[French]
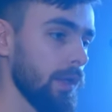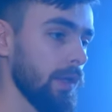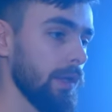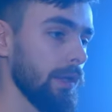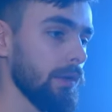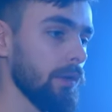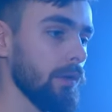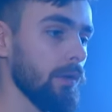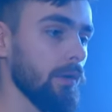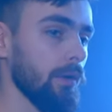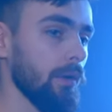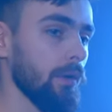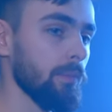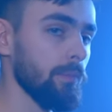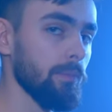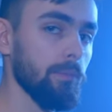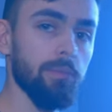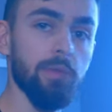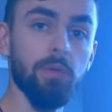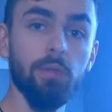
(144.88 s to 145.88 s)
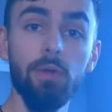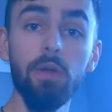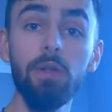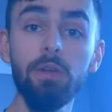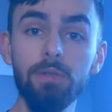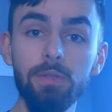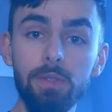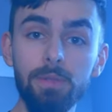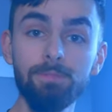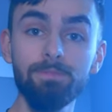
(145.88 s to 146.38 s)
Et euh, puis voilà
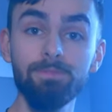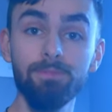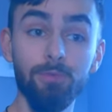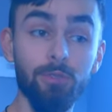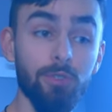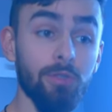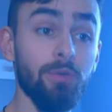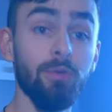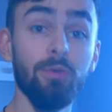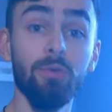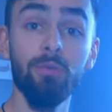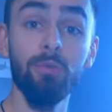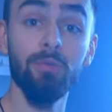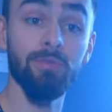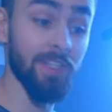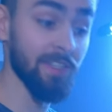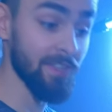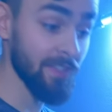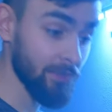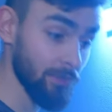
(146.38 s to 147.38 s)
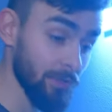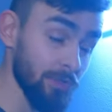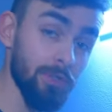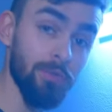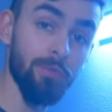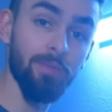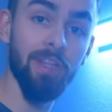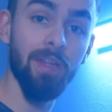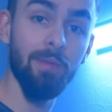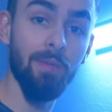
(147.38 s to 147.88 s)
quoi. Donc on, teste des trucs,
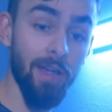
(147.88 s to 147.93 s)
on est les